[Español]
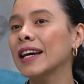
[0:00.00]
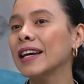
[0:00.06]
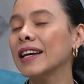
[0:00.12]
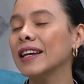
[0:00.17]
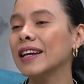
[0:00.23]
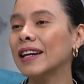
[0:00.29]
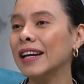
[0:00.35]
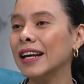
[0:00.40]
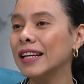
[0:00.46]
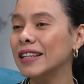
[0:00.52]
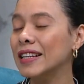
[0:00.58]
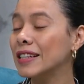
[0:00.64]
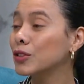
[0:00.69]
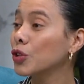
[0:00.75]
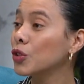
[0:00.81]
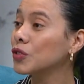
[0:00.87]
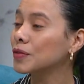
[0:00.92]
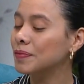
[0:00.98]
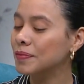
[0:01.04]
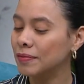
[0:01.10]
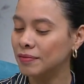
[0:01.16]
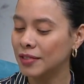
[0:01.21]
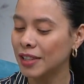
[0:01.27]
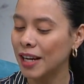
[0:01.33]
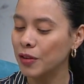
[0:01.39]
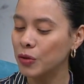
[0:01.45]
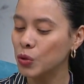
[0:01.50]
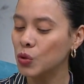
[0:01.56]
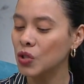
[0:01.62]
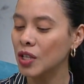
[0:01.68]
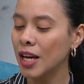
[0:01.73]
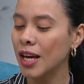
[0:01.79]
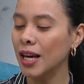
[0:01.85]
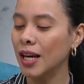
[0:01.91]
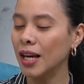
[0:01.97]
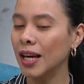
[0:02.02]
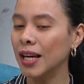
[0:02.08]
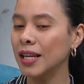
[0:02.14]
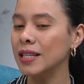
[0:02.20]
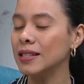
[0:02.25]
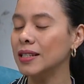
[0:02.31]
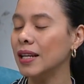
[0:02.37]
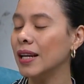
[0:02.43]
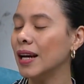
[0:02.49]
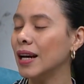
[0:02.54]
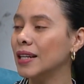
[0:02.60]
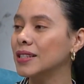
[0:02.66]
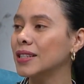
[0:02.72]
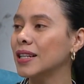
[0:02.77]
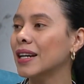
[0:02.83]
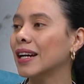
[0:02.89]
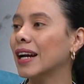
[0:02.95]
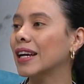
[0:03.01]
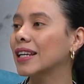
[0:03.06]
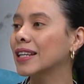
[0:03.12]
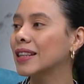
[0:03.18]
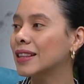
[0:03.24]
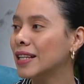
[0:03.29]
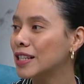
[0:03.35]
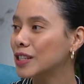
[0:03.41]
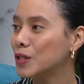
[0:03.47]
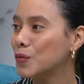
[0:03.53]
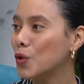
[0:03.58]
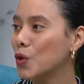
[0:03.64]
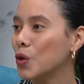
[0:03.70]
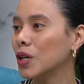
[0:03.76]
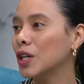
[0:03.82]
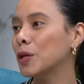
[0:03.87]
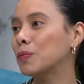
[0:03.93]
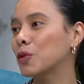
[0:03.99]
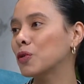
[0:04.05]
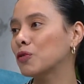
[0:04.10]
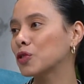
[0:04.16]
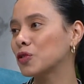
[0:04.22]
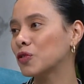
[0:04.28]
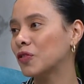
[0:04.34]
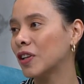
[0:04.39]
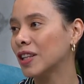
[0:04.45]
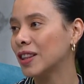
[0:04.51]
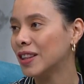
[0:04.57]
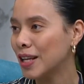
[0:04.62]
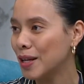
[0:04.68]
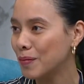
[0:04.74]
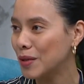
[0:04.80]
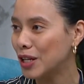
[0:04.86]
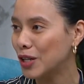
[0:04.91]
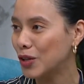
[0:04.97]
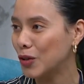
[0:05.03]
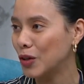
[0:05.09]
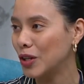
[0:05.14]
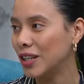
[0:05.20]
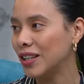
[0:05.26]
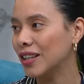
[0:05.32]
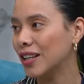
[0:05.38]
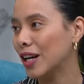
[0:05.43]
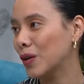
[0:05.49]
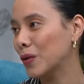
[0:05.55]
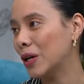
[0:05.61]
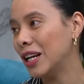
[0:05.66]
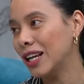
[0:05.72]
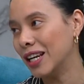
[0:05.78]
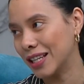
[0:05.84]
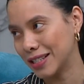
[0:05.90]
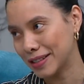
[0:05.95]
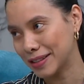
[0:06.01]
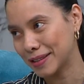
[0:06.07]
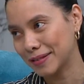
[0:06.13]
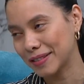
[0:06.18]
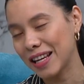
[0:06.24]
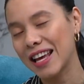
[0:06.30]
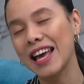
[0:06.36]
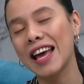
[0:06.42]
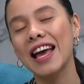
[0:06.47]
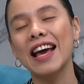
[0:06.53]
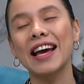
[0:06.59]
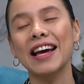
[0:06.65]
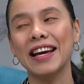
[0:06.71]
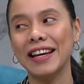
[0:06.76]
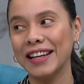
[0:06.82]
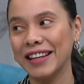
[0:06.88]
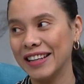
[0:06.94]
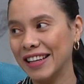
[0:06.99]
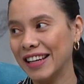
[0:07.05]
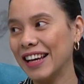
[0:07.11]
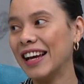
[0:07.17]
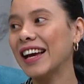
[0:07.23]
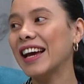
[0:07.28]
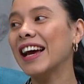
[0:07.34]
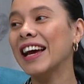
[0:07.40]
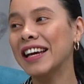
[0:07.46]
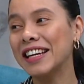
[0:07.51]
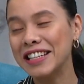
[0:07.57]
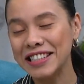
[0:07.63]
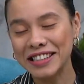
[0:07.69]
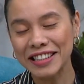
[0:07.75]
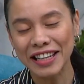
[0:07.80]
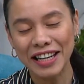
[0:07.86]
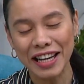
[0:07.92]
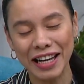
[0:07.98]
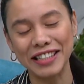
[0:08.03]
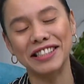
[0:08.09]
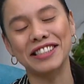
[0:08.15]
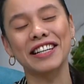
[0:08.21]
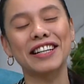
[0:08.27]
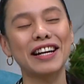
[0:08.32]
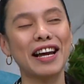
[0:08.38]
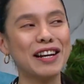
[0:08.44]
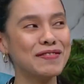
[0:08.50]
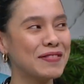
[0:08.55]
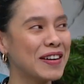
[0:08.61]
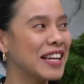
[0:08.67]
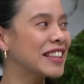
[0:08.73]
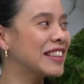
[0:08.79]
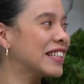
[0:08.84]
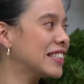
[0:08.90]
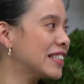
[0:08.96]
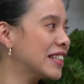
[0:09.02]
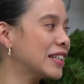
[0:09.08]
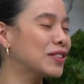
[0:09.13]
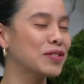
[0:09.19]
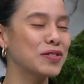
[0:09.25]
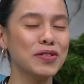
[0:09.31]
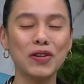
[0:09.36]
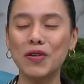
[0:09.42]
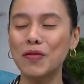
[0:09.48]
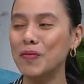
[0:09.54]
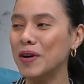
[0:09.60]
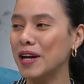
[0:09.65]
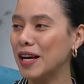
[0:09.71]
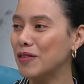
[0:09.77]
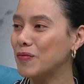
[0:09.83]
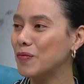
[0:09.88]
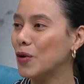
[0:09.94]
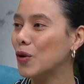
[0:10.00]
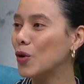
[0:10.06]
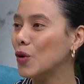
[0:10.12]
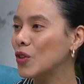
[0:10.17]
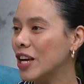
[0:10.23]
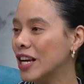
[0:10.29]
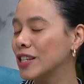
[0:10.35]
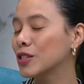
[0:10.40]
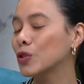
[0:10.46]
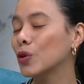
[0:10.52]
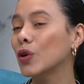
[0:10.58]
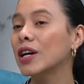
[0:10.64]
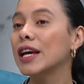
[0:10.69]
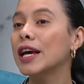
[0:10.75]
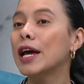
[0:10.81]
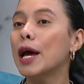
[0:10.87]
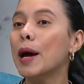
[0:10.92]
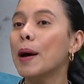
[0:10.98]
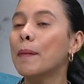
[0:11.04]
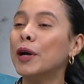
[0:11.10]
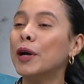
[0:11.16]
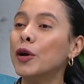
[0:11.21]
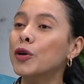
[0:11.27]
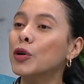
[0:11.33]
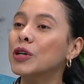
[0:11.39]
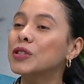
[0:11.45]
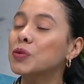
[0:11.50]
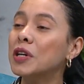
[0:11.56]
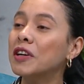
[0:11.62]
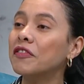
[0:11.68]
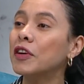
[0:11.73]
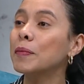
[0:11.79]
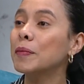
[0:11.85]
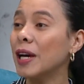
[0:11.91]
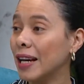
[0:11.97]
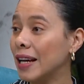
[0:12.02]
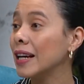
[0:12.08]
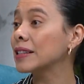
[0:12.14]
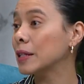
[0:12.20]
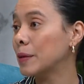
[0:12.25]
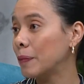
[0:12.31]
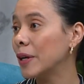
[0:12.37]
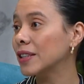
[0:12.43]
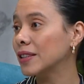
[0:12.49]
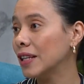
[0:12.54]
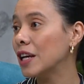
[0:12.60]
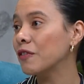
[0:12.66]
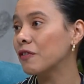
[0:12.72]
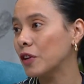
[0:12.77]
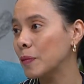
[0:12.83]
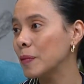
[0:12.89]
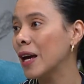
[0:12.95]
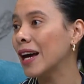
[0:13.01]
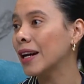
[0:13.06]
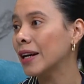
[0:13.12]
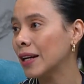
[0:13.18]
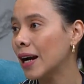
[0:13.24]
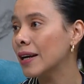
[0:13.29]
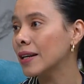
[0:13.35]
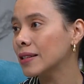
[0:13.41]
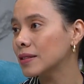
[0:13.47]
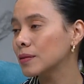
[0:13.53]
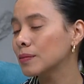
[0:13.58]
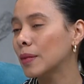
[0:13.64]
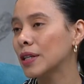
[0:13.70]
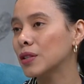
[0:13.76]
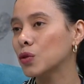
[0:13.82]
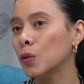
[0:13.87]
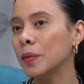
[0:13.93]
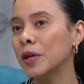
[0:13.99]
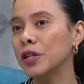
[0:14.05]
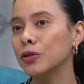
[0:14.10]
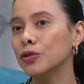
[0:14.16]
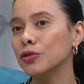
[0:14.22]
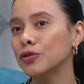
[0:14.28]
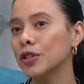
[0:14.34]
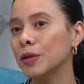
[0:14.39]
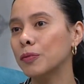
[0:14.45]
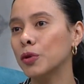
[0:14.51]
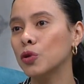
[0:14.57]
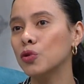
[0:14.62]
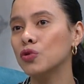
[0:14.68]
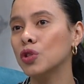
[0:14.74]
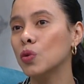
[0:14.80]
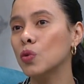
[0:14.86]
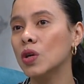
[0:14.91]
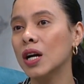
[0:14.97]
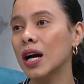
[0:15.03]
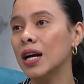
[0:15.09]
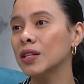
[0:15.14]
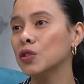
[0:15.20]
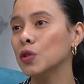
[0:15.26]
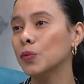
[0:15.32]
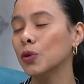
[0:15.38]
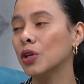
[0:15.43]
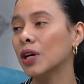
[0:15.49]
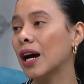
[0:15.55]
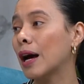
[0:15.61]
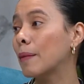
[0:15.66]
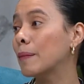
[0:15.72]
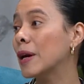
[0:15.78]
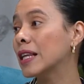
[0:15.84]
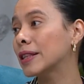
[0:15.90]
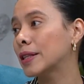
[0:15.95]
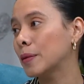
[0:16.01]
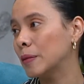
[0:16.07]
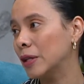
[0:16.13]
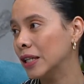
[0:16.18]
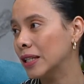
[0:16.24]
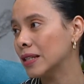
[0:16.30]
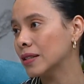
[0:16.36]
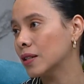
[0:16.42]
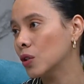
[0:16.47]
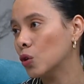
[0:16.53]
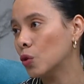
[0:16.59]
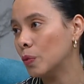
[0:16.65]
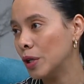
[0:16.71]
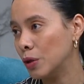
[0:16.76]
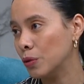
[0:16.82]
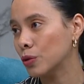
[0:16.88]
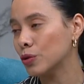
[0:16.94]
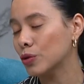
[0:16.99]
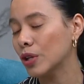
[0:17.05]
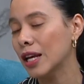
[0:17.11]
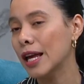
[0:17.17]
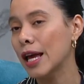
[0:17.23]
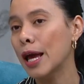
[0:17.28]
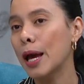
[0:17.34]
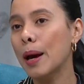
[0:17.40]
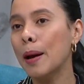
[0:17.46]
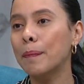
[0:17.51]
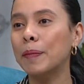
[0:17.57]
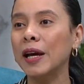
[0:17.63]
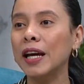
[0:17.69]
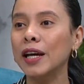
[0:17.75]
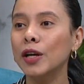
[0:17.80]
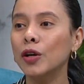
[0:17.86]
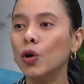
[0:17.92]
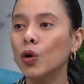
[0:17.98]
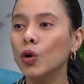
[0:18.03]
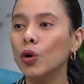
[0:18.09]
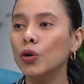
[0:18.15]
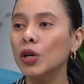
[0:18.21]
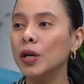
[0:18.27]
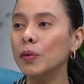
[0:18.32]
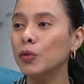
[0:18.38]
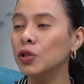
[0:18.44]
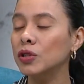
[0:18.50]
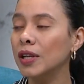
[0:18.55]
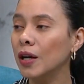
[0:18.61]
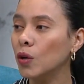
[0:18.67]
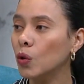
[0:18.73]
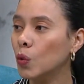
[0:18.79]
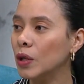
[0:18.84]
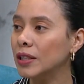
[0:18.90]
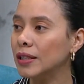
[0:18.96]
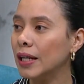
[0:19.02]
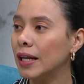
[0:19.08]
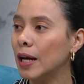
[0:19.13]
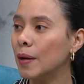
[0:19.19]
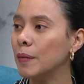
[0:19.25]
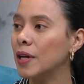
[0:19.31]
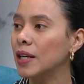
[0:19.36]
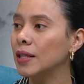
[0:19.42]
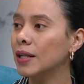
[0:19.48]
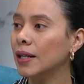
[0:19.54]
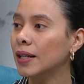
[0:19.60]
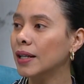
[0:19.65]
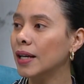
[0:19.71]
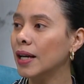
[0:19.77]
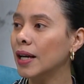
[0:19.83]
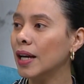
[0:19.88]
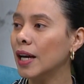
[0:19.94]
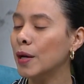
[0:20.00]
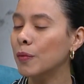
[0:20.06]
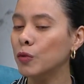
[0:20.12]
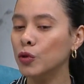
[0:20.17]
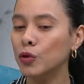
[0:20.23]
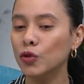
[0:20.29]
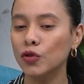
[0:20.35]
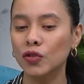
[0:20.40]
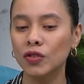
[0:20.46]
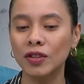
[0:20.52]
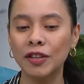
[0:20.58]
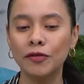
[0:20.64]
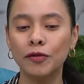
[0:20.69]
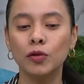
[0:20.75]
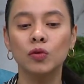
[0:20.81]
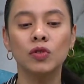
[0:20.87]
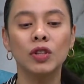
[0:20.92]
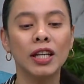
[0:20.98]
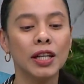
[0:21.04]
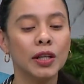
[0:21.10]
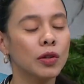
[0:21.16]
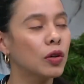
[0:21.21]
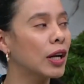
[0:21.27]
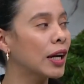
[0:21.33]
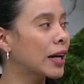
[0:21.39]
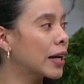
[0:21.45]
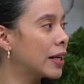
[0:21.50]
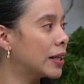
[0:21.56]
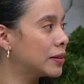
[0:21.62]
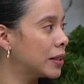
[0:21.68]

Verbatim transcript: eh, eso traduce XLH, raquitismo hipofosfatémico ligado al X. El X. XLH. Eh, eh, Realmente sí es un nombre un poco denso, pero no, es una enfermedad que hace parte de las enfermedades raras, más o menos se produce un caso por cada 20.000 nacidos vivos, pero nos hemos dado cuenta que a medida que hemos difundido las